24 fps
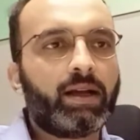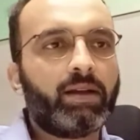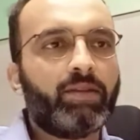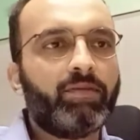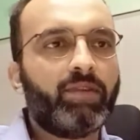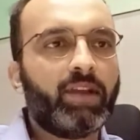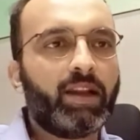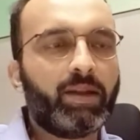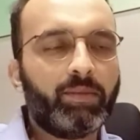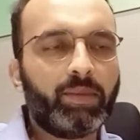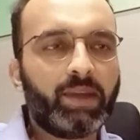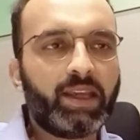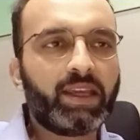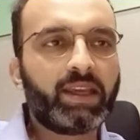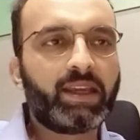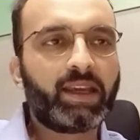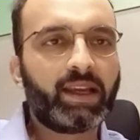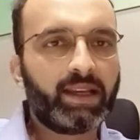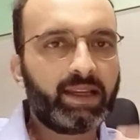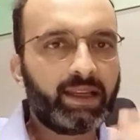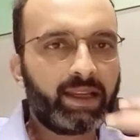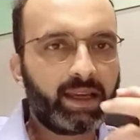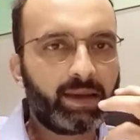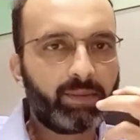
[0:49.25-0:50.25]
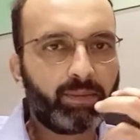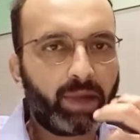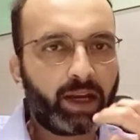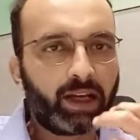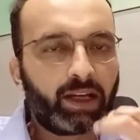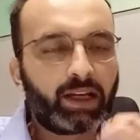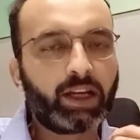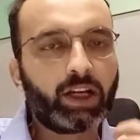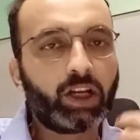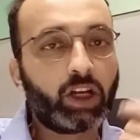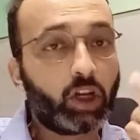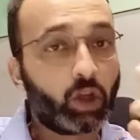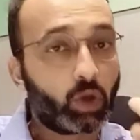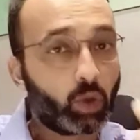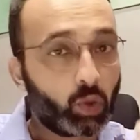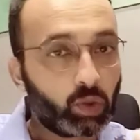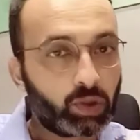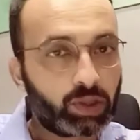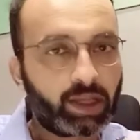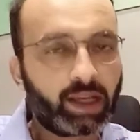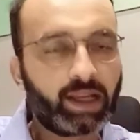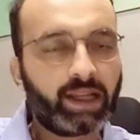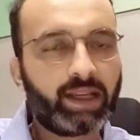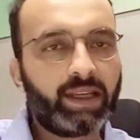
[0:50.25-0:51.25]
वेलबींग uh, के लिए मेंटल
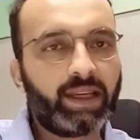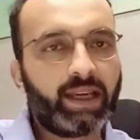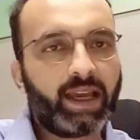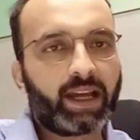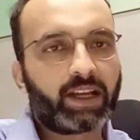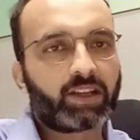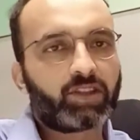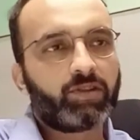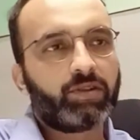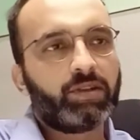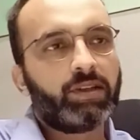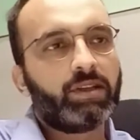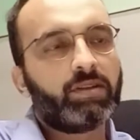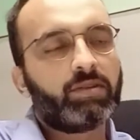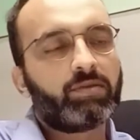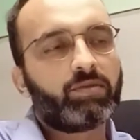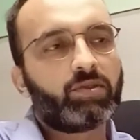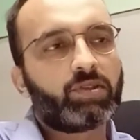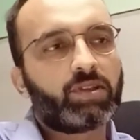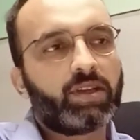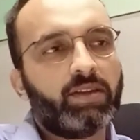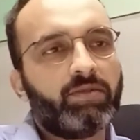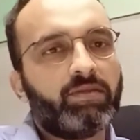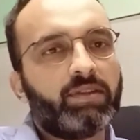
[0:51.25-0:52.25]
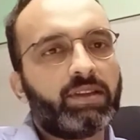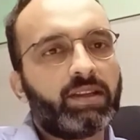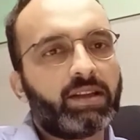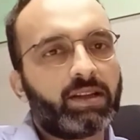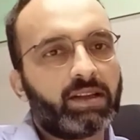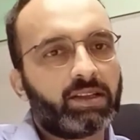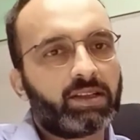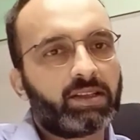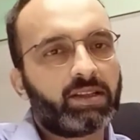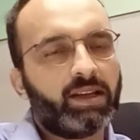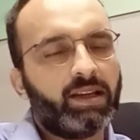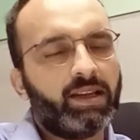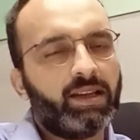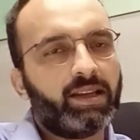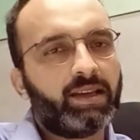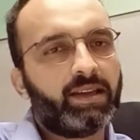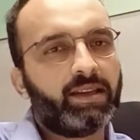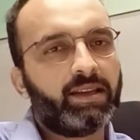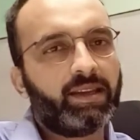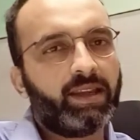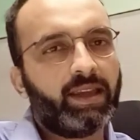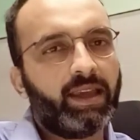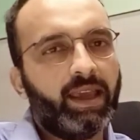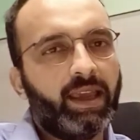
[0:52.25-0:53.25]
ग्रोथ के लिए एक्चुअली कुछ लेवल तक अच्छा है
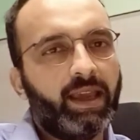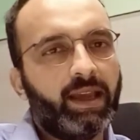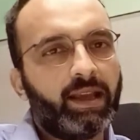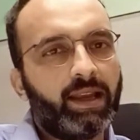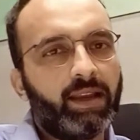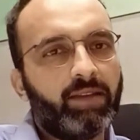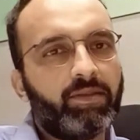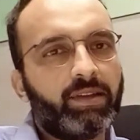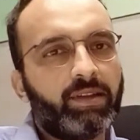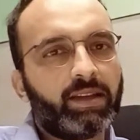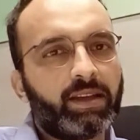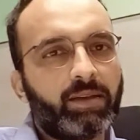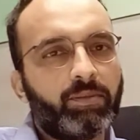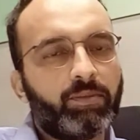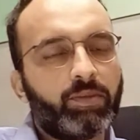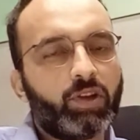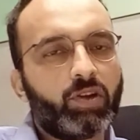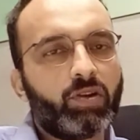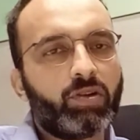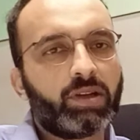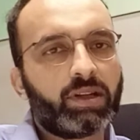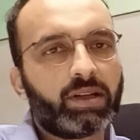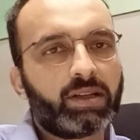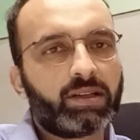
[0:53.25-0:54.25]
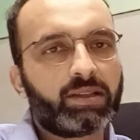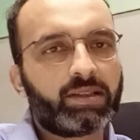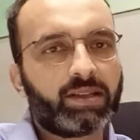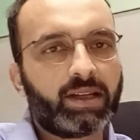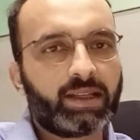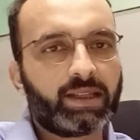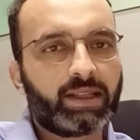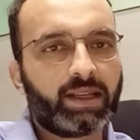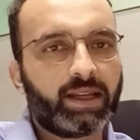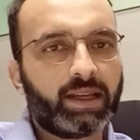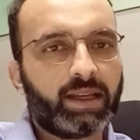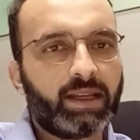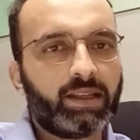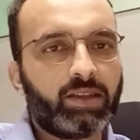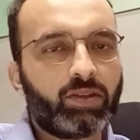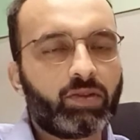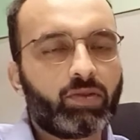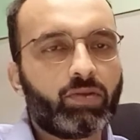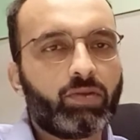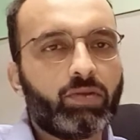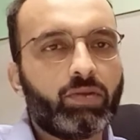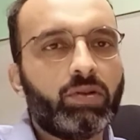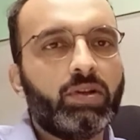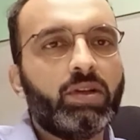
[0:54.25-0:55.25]
लेकिन एक लेवल के बियॉन्ड अगर जाता है
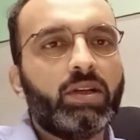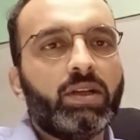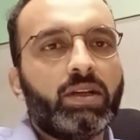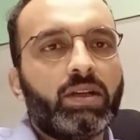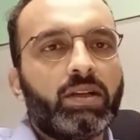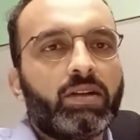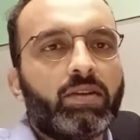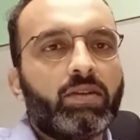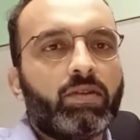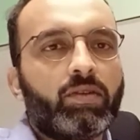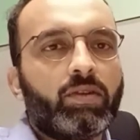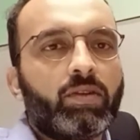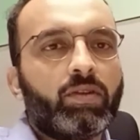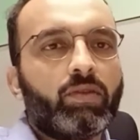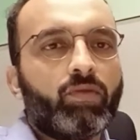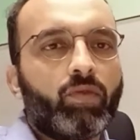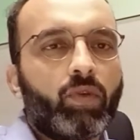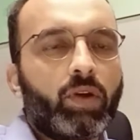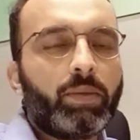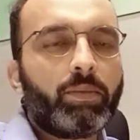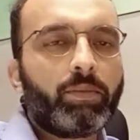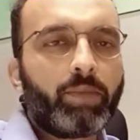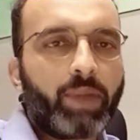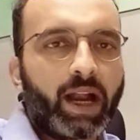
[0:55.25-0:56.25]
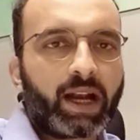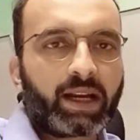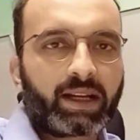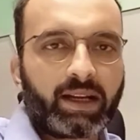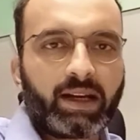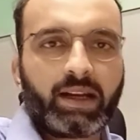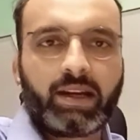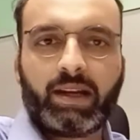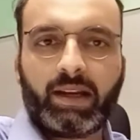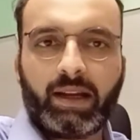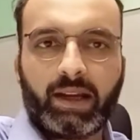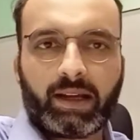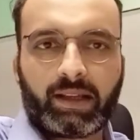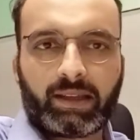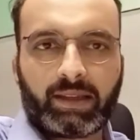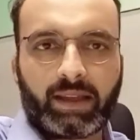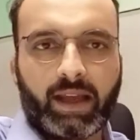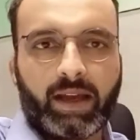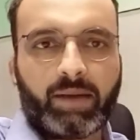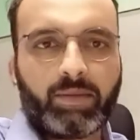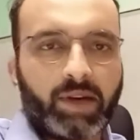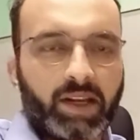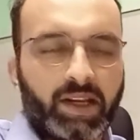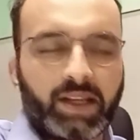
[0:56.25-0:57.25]
तो uh, वो इम्पैक्ट करने
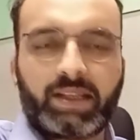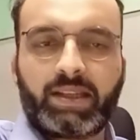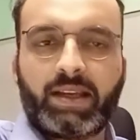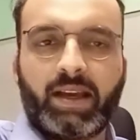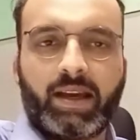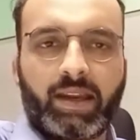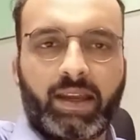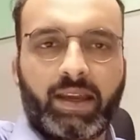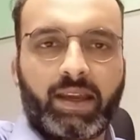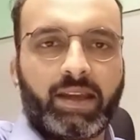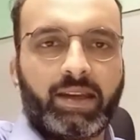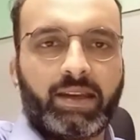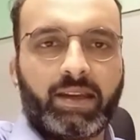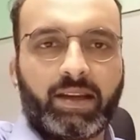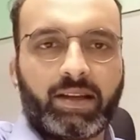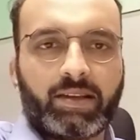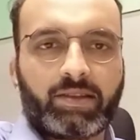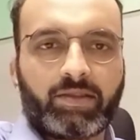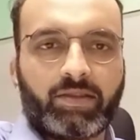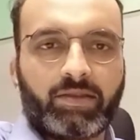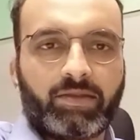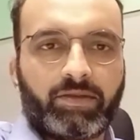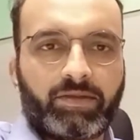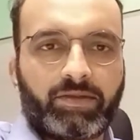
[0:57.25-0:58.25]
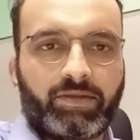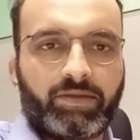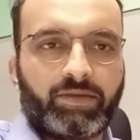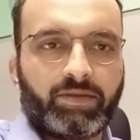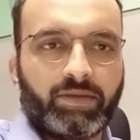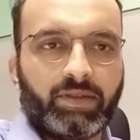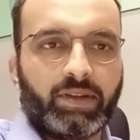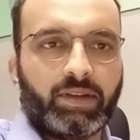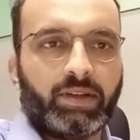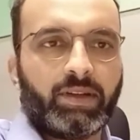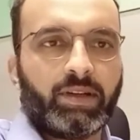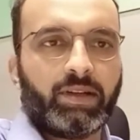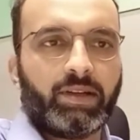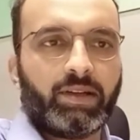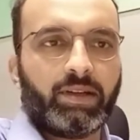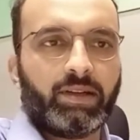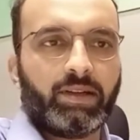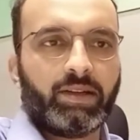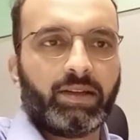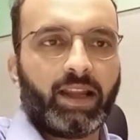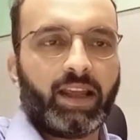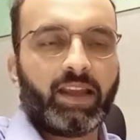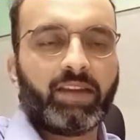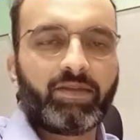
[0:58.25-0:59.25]
लगता है हमारे सारे एरियाज ऑफ
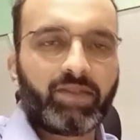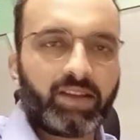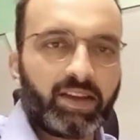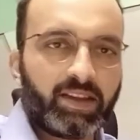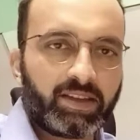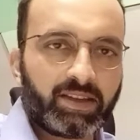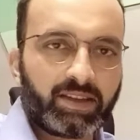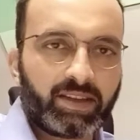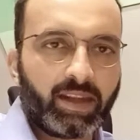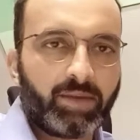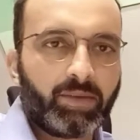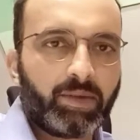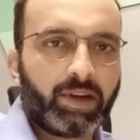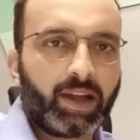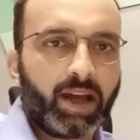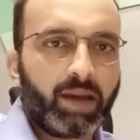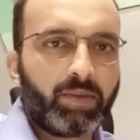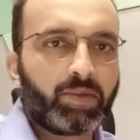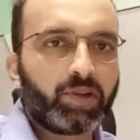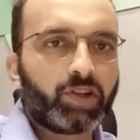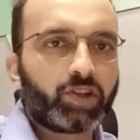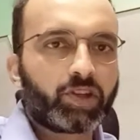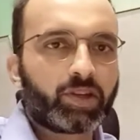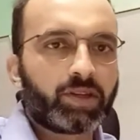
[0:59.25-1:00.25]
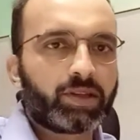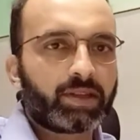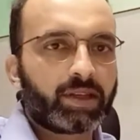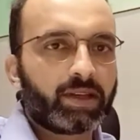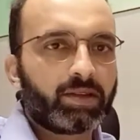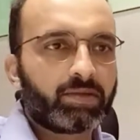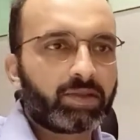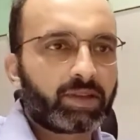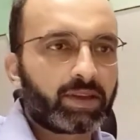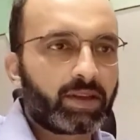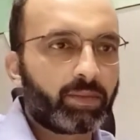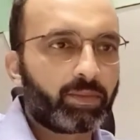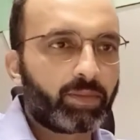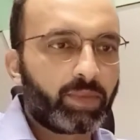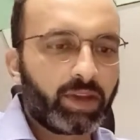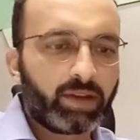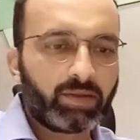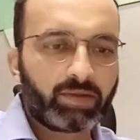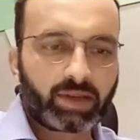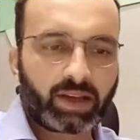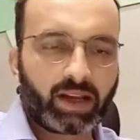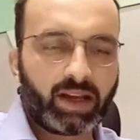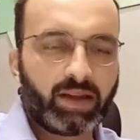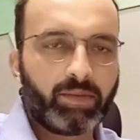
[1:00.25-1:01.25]
लाइफ के जितने भी डायमेंशन हैं सब पे
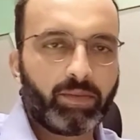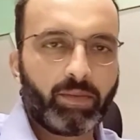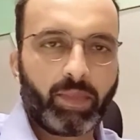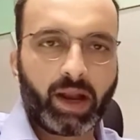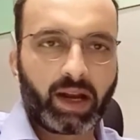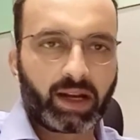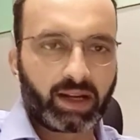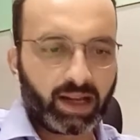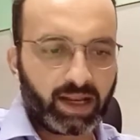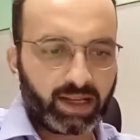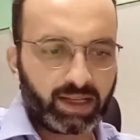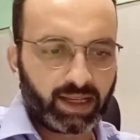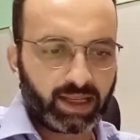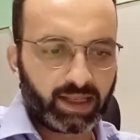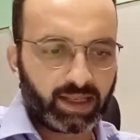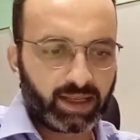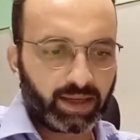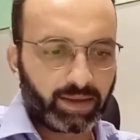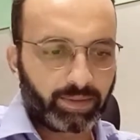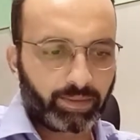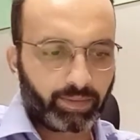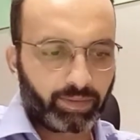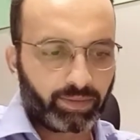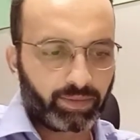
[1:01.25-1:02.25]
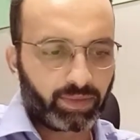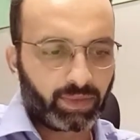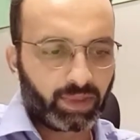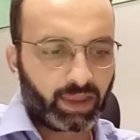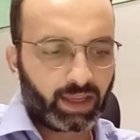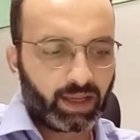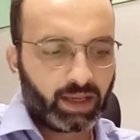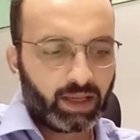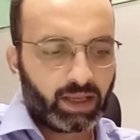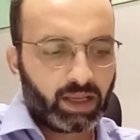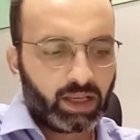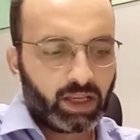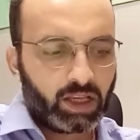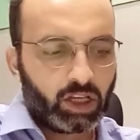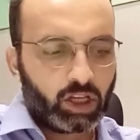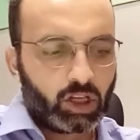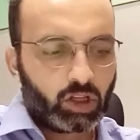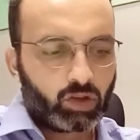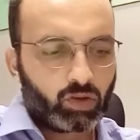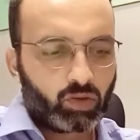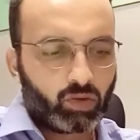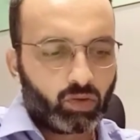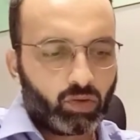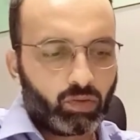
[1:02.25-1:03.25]
उसका इम्पैक्ट आ जाता है
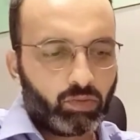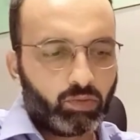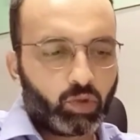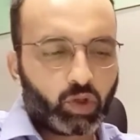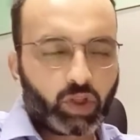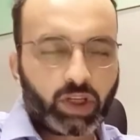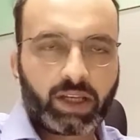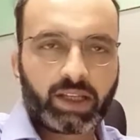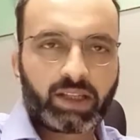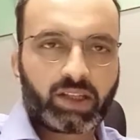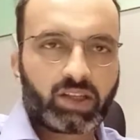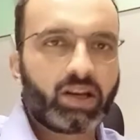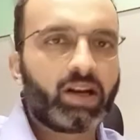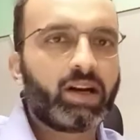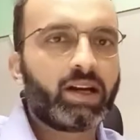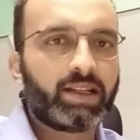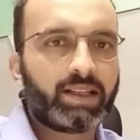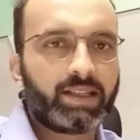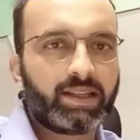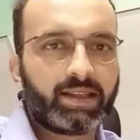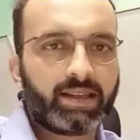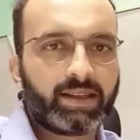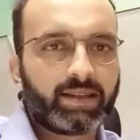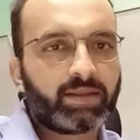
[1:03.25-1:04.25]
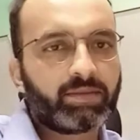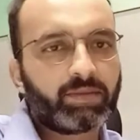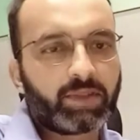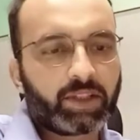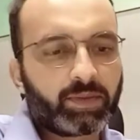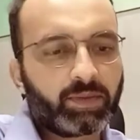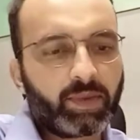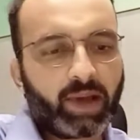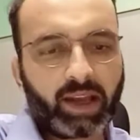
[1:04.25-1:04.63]
तो मुझे चार चीज़ें समझ में